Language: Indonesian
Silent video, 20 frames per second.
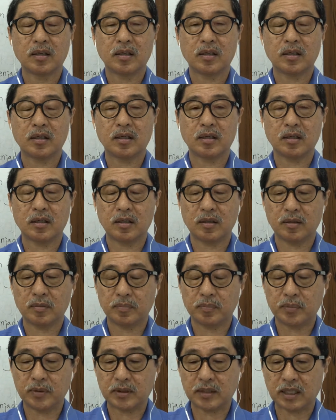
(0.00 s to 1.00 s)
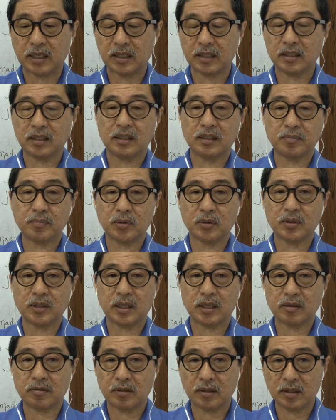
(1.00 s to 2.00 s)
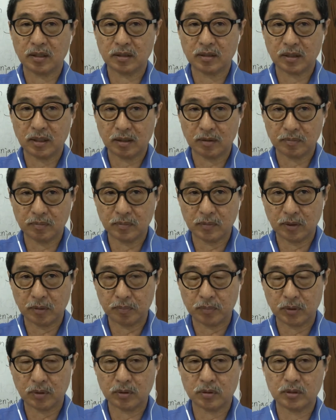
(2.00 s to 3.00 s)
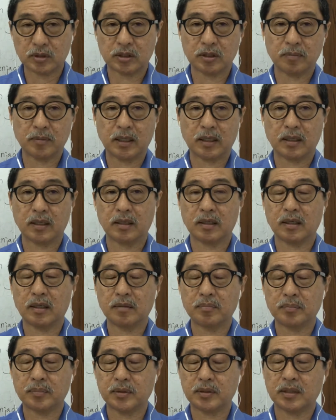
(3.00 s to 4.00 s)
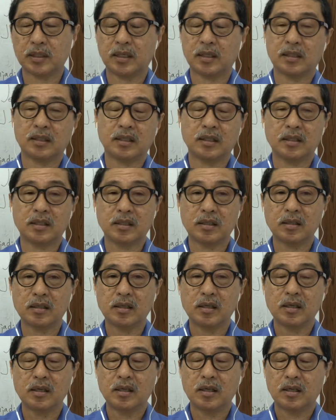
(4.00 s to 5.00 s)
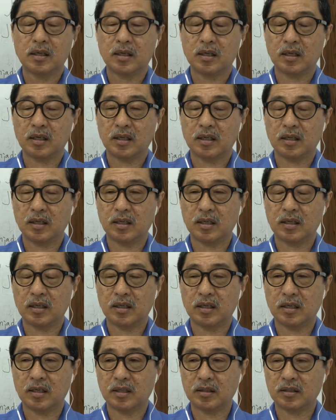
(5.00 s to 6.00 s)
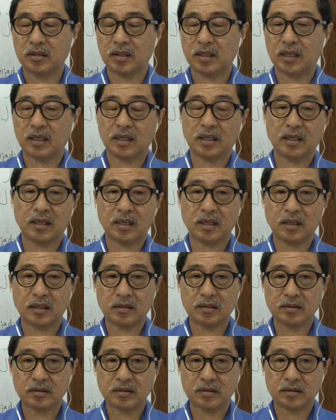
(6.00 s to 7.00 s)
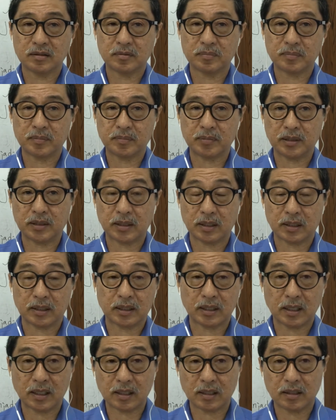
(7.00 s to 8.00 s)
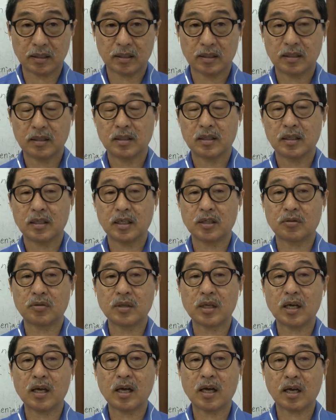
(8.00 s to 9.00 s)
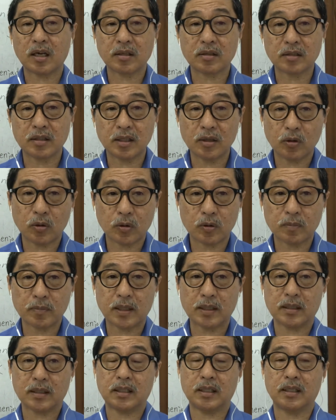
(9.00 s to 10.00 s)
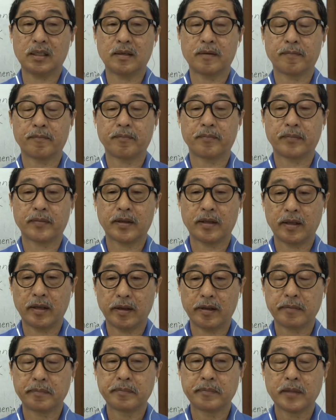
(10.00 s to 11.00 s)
uh, petani pokoknya itu ya yang memproduksi makanan petani uh, nelayan peternak itu yang harus dihormati ya